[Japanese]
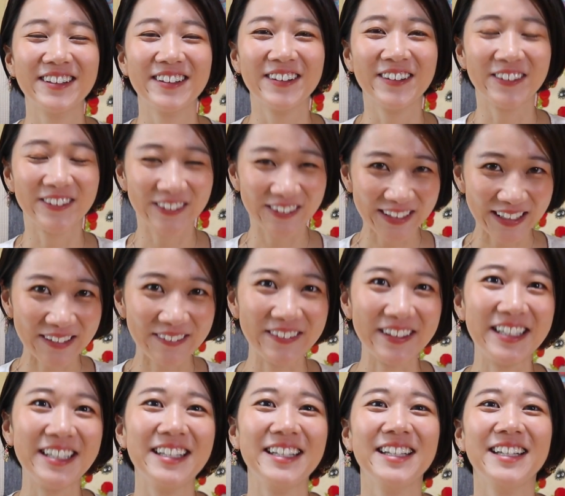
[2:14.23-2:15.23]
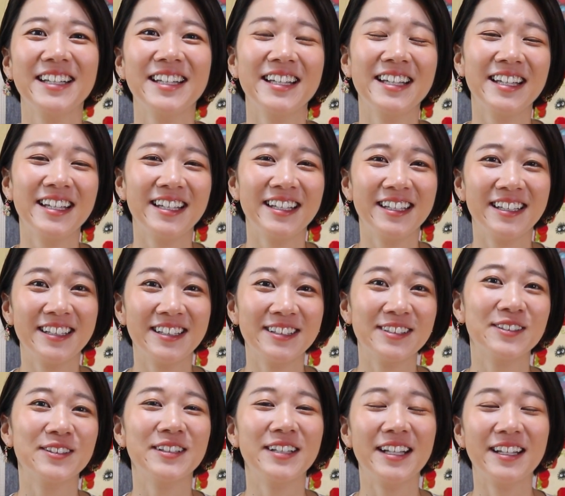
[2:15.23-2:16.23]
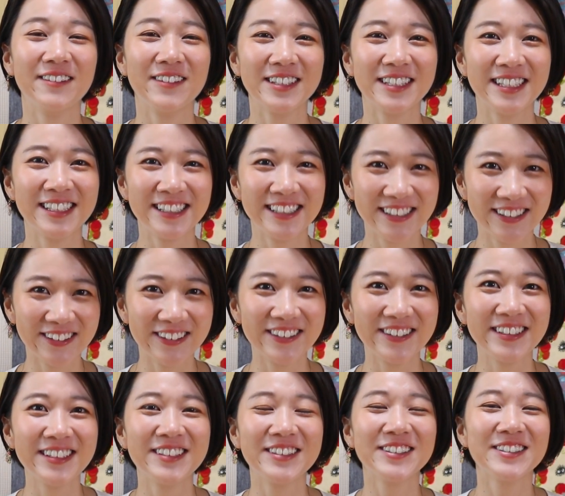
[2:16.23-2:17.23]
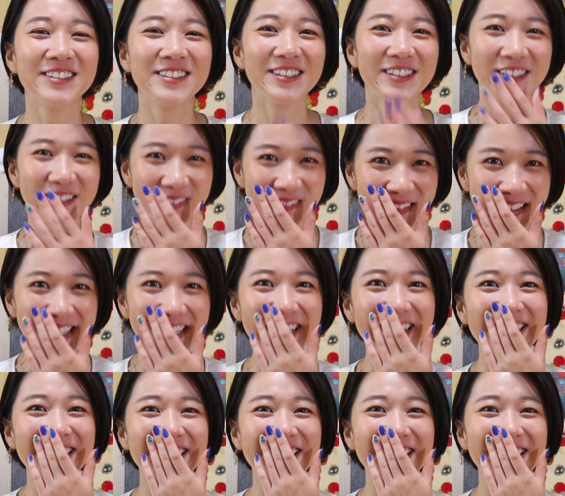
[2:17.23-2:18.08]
この度そんな私の一つの夢が叶いま